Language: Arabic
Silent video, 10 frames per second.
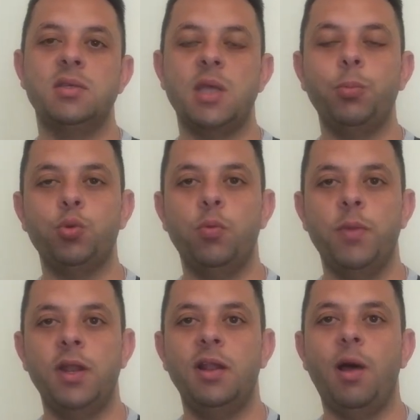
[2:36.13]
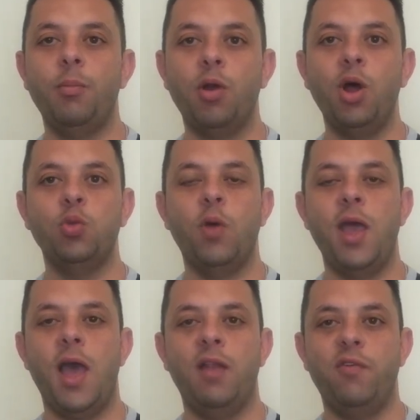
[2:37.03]
إصابته من الأمراض
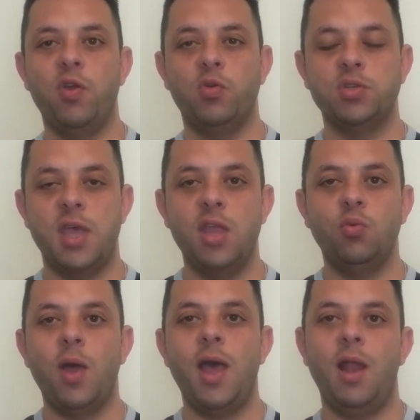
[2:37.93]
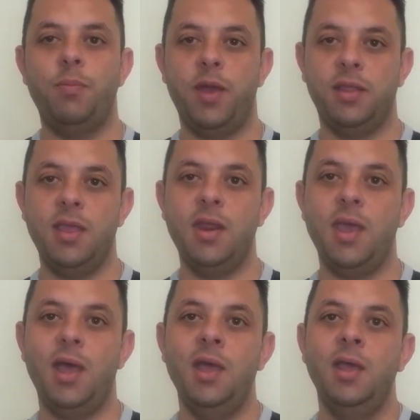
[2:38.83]
والفيروسات
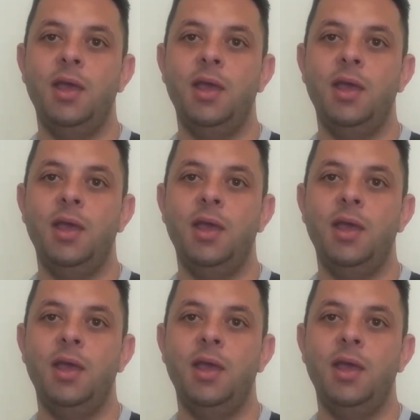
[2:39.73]
والبكتيريا